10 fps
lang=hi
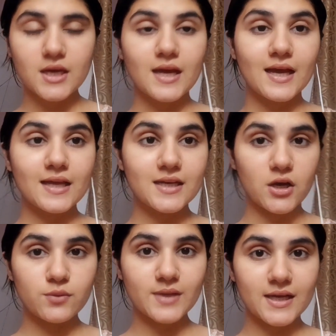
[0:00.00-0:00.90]
एंड
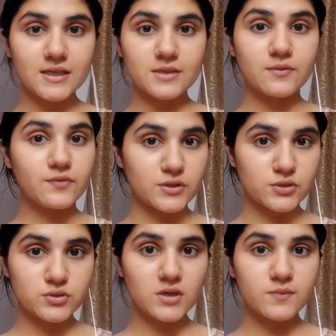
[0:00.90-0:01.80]
नाउ एम प्लानिंग कि मैं फेस
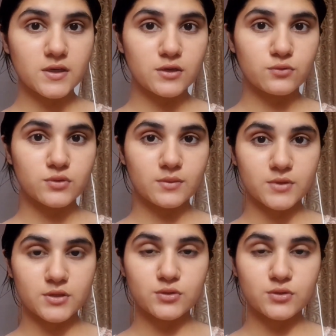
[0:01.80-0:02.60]
स्क्रब कर लूँ तो आई एम गना